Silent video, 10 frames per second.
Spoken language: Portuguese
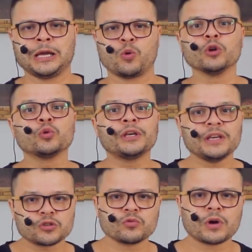Quando
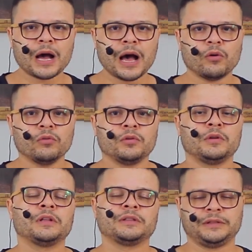risca o carro,
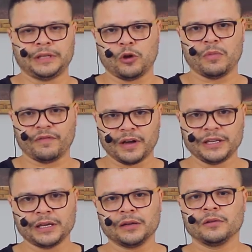tem uma
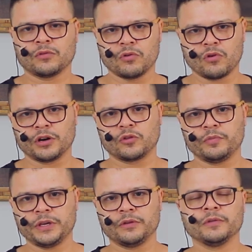avaria, concorda
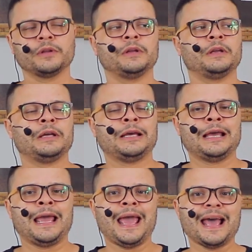comigo?
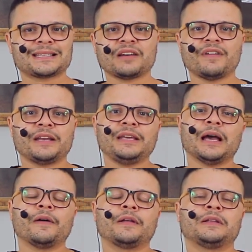Essa
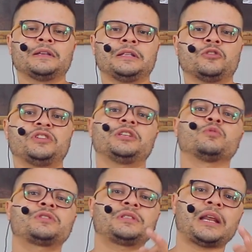avaria, nós
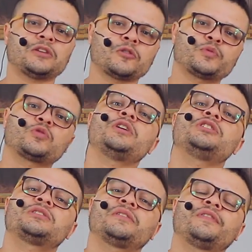temos três opções
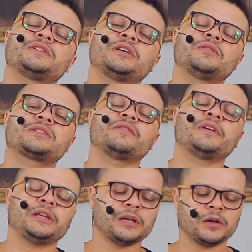de estar tá fazendo essa
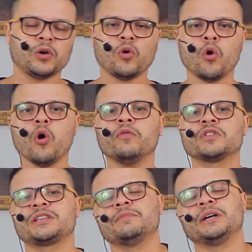avaria. Ou
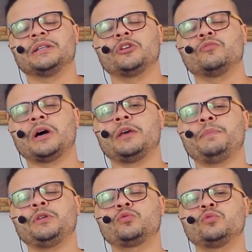você manda numa
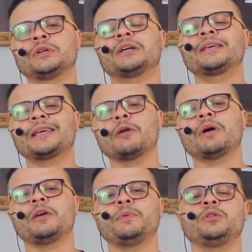repintura. O que, que é
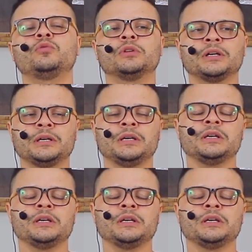uma repintura?